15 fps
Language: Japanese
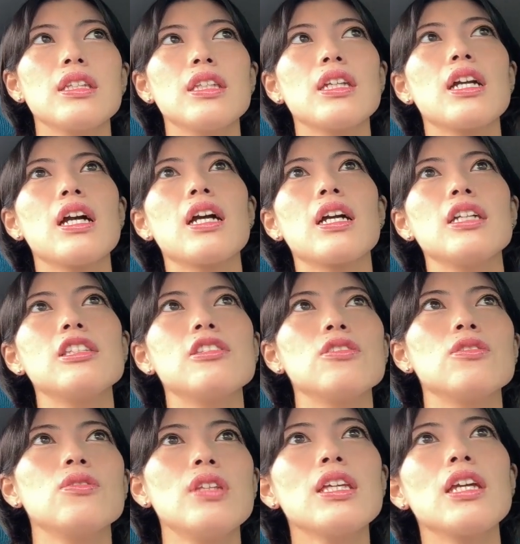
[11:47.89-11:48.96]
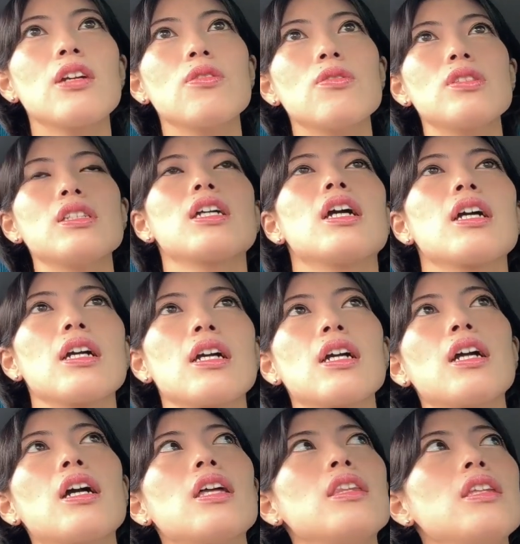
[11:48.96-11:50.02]
期間が必要で結構時間が
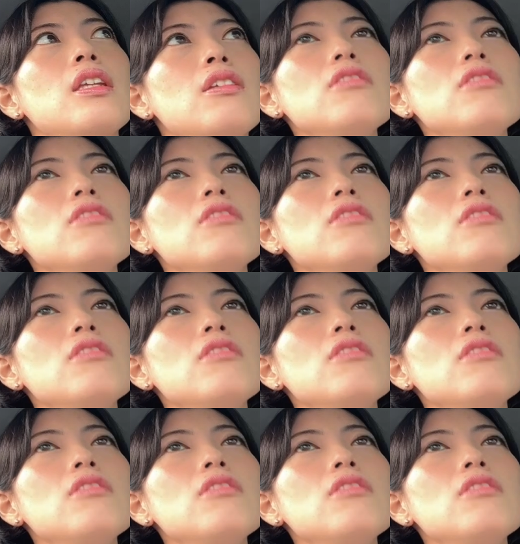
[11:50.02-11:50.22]
かかって